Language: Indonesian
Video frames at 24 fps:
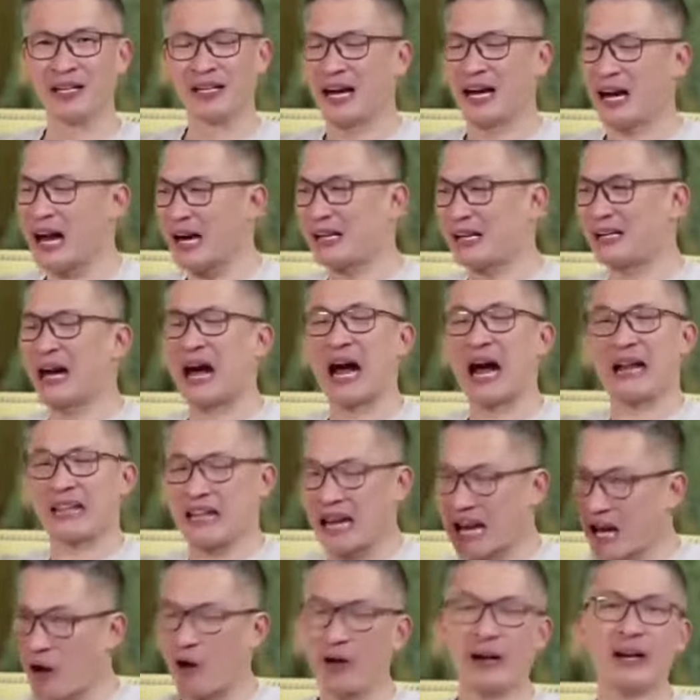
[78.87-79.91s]
Yang ada
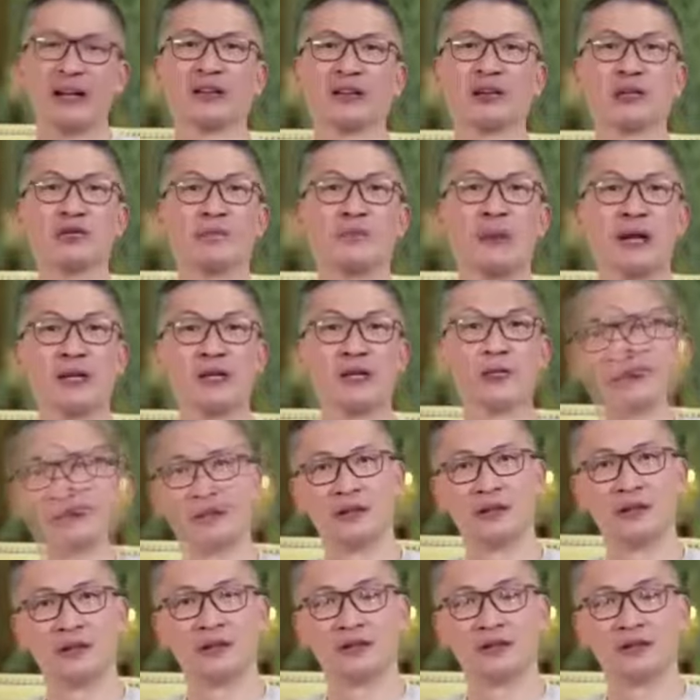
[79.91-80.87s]
hanyalah orang yang terus maju.